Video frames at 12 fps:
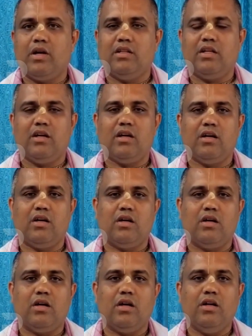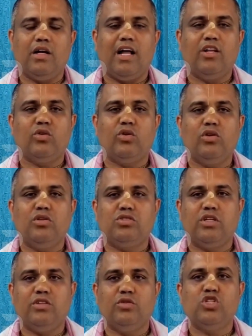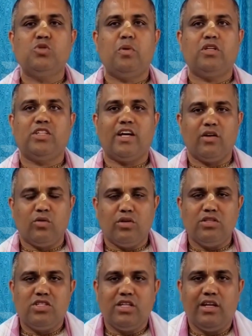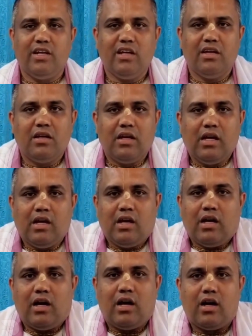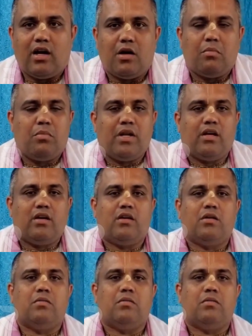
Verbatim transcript: గత నాలుగు రోజులు వచ్చిన దుష్ప్రచారం గురించి మన